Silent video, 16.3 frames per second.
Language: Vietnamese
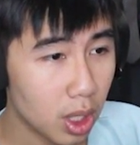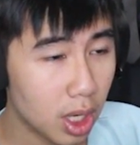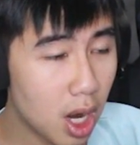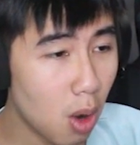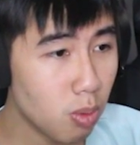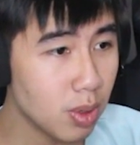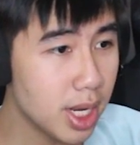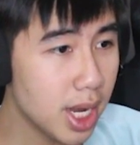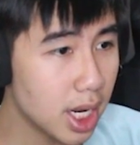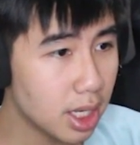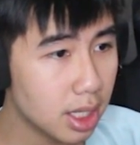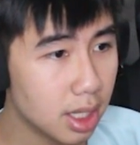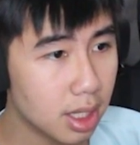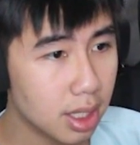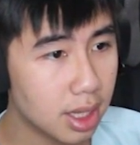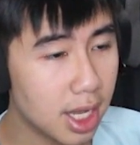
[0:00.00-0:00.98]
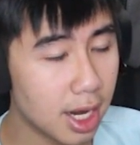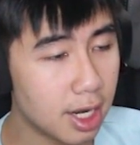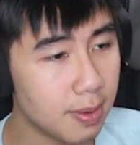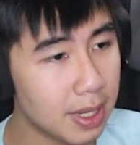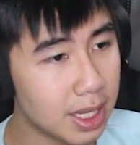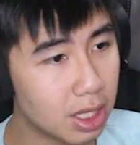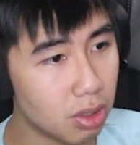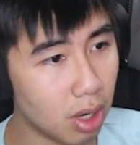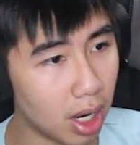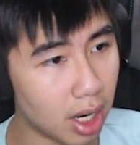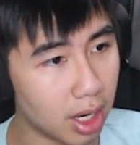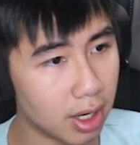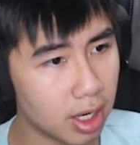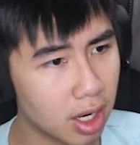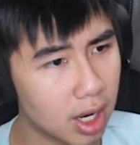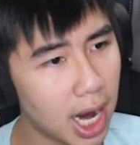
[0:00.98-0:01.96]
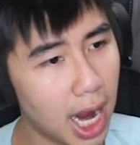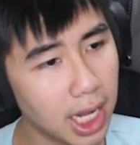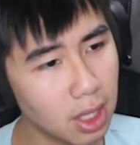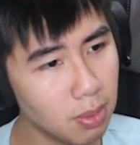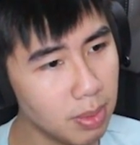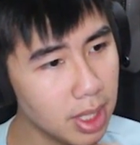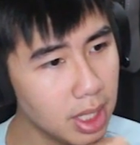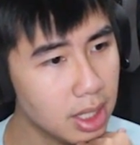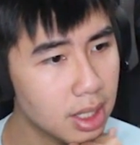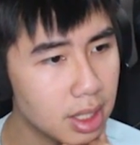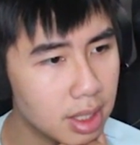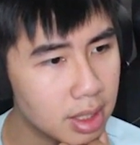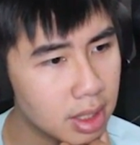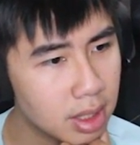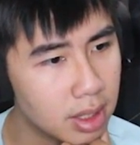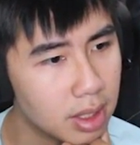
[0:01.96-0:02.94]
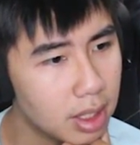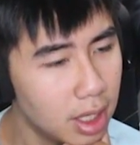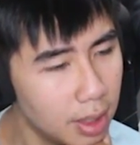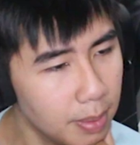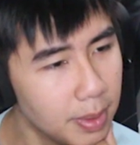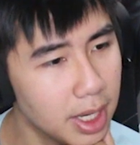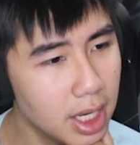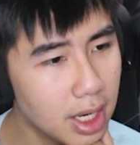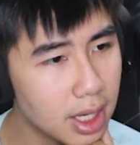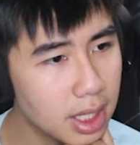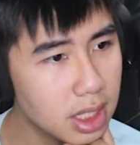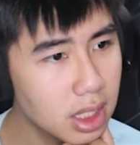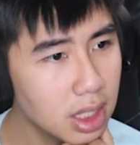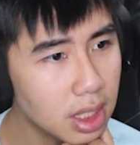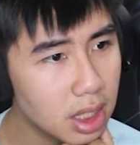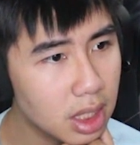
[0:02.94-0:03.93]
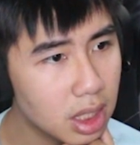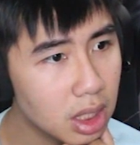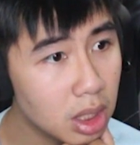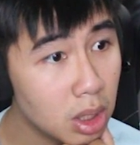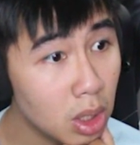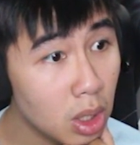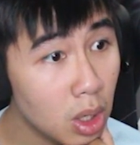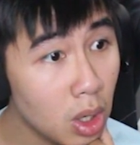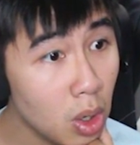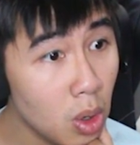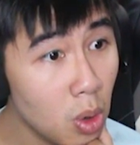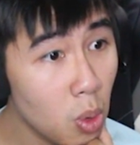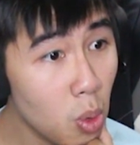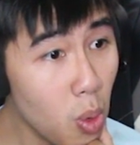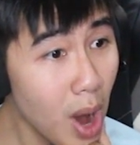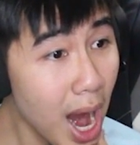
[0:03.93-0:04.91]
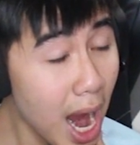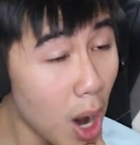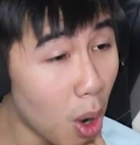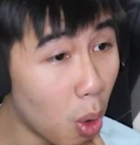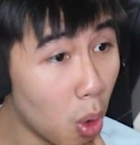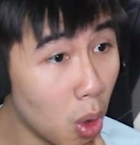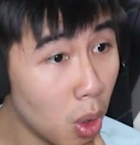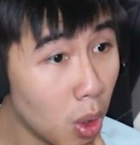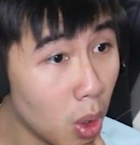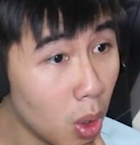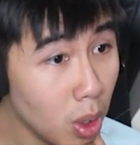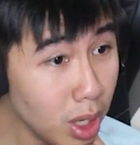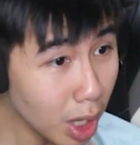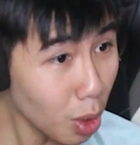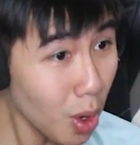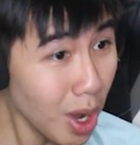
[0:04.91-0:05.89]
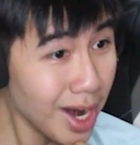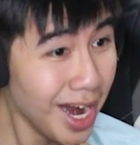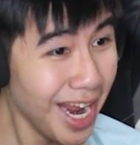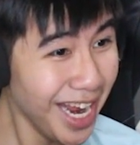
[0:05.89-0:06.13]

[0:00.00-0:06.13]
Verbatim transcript: không điên tiền thì bình thường khá thông minh à, mình nghĩ được đấy chứ wow được luôn